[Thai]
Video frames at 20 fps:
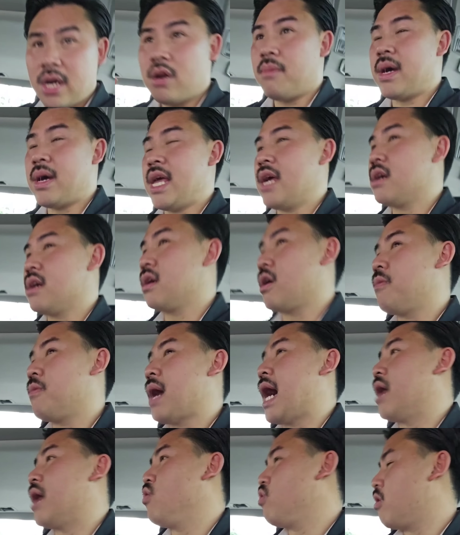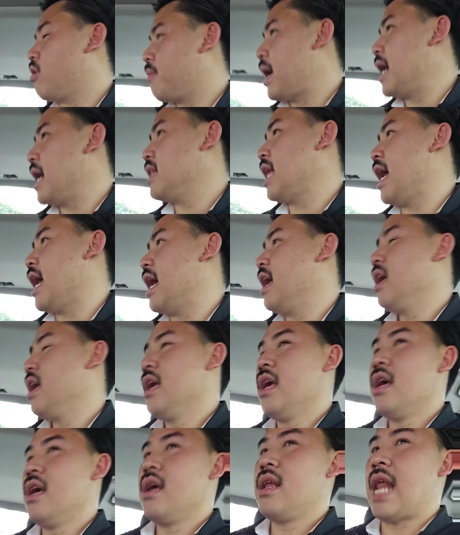นออกมาเองคือเขาพาลูกออกไปแต่
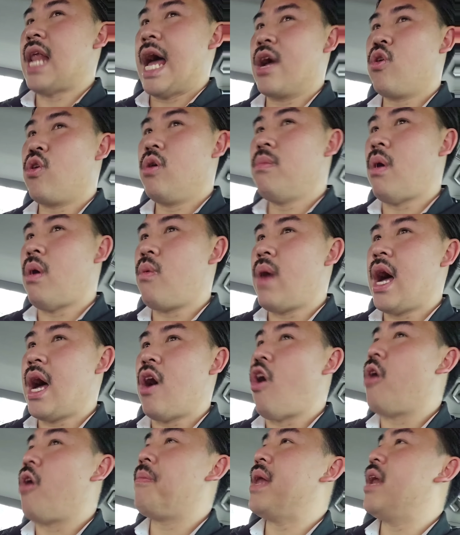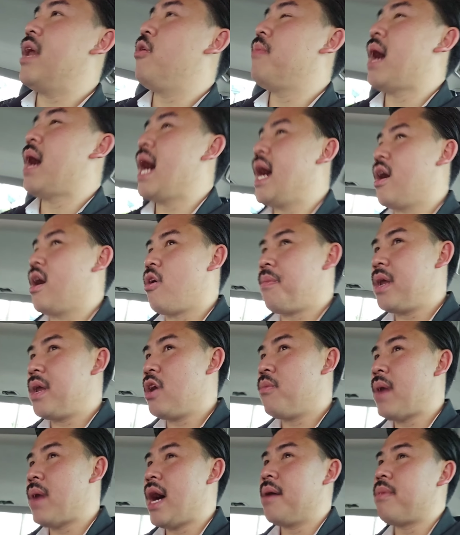หลายคนบอกว่าออกไปแล้วมั้ง
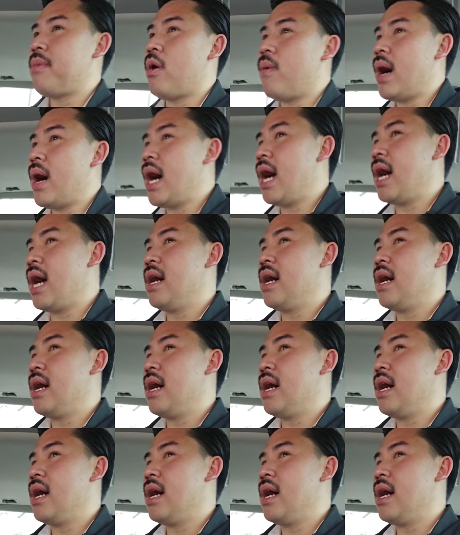เพราะว่า